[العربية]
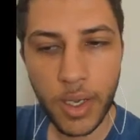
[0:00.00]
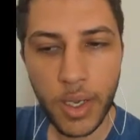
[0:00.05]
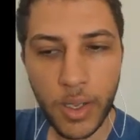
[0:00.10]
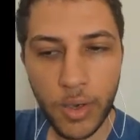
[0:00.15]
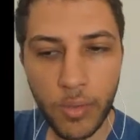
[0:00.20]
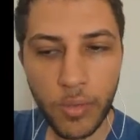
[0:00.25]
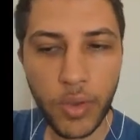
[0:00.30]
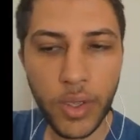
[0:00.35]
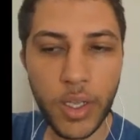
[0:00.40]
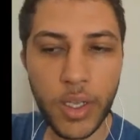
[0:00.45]
ألا
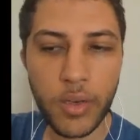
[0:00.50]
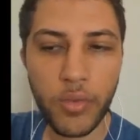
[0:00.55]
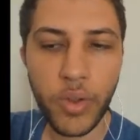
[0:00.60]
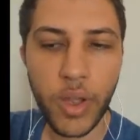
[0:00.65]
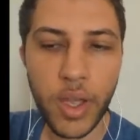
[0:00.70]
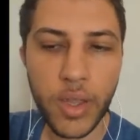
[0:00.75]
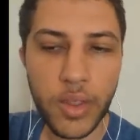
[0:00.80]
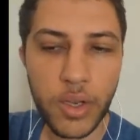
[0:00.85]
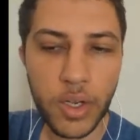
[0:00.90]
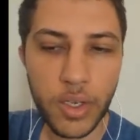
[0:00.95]
نفكر في
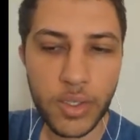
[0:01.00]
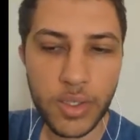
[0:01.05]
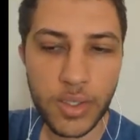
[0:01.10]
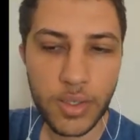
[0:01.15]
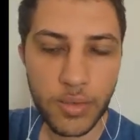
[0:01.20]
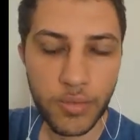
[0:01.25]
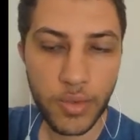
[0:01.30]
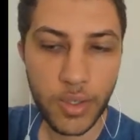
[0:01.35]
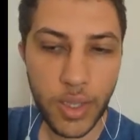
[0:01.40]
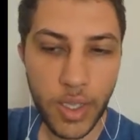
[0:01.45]
هذا الرئيس
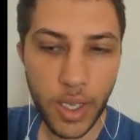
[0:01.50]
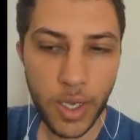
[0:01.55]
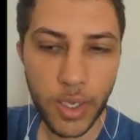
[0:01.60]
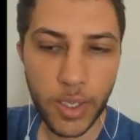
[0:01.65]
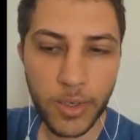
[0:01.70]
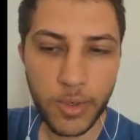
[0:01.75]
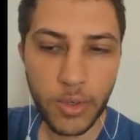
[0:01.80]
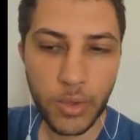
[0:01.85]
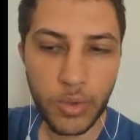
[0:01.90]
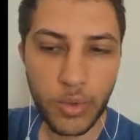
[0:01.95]
التنفيذي على
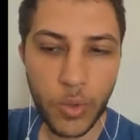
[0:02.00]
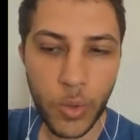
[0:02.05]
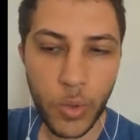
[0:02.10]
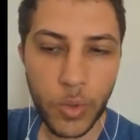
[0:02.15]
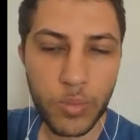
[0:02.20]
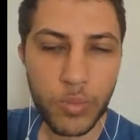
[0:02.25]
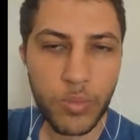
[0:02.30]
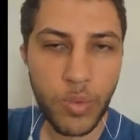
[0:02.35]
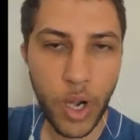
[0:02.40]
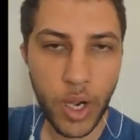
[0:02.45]
أنه
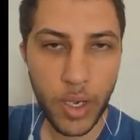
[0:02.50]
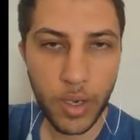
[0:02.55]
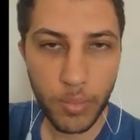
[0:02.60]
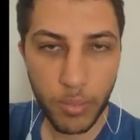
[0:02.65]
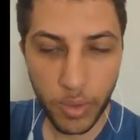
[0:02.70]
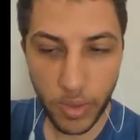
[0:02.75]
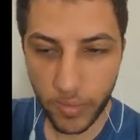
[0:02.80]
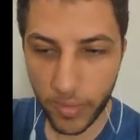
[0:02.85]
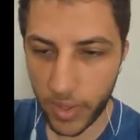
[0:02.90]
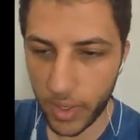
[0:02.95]
معلم
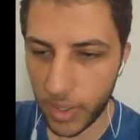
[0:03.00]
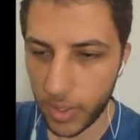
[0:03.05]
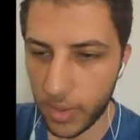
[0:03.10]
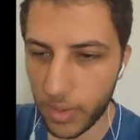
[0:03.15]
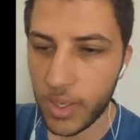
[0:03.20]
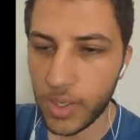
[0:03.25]
بالفعل